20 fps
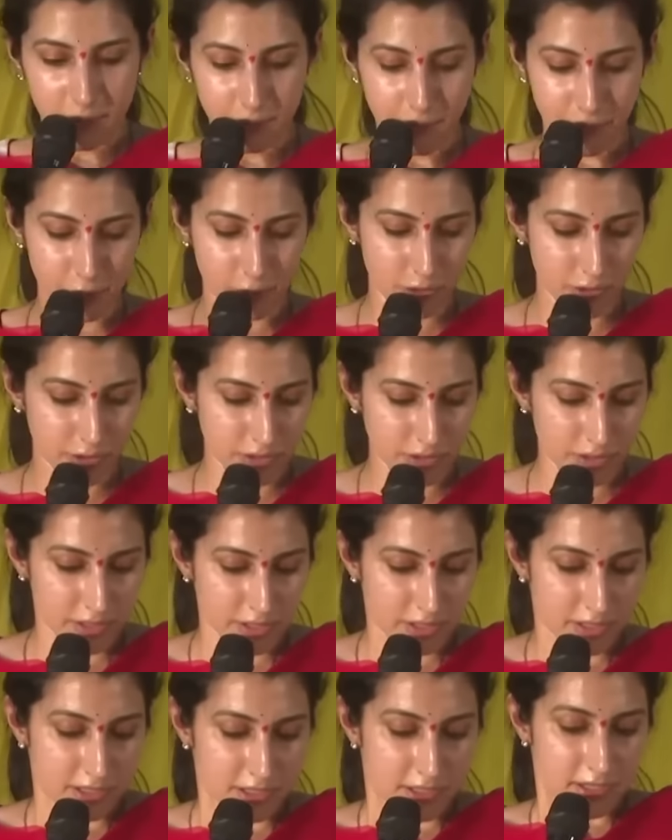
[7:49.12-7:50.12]
ఇప్పుడు
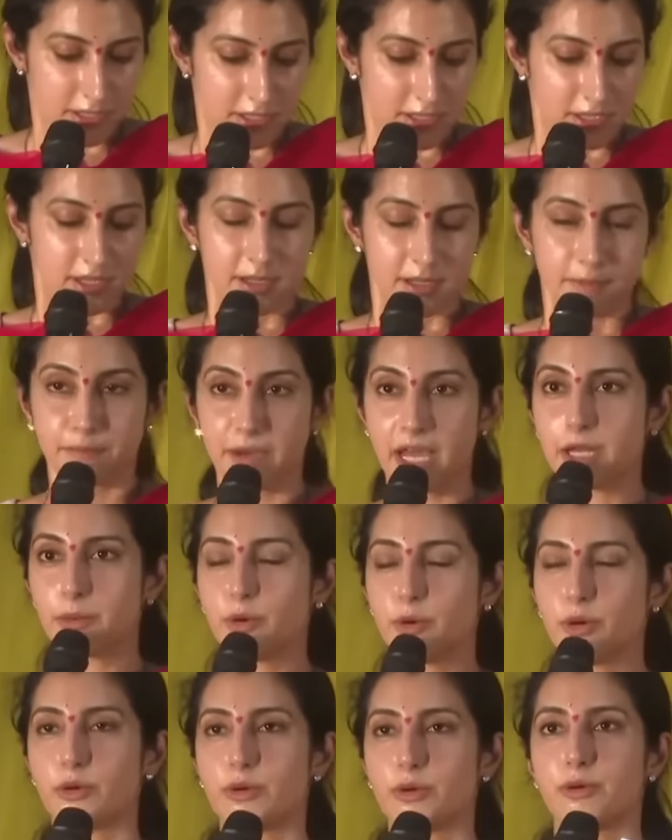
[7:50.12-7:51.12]

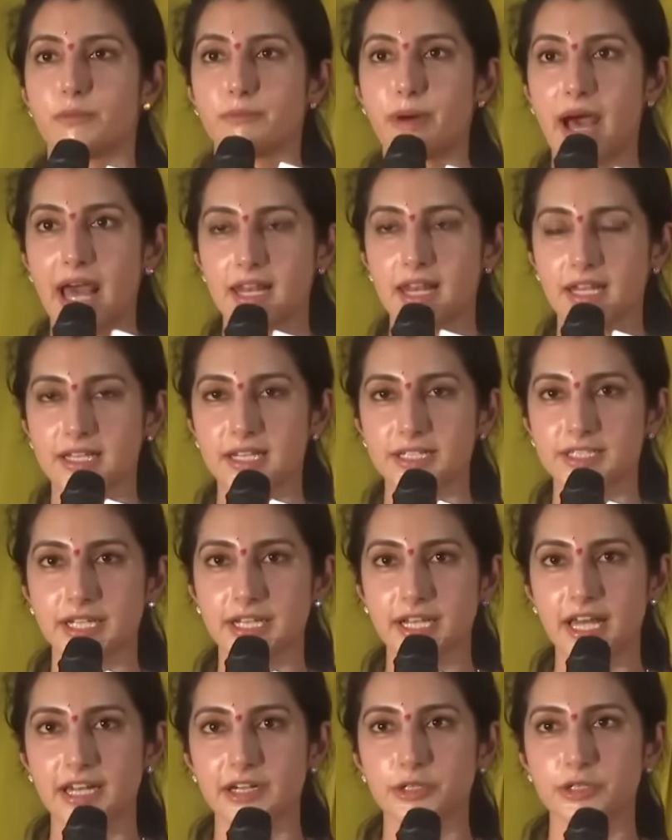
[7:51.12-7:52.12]
మనము బాలకృష్ణ
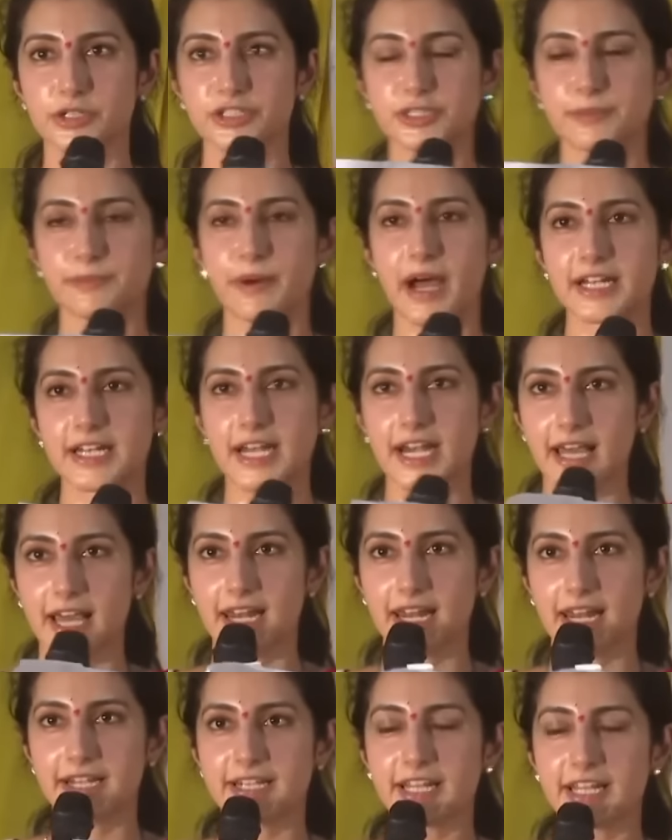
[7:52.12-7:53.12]
గారి గురించి
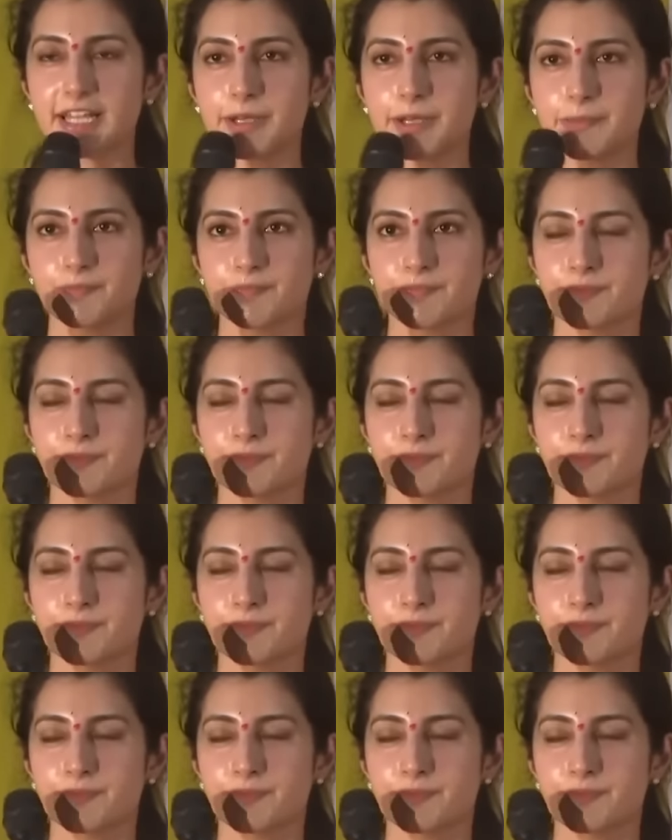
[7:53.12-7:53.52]
మాట్లాడాలంటే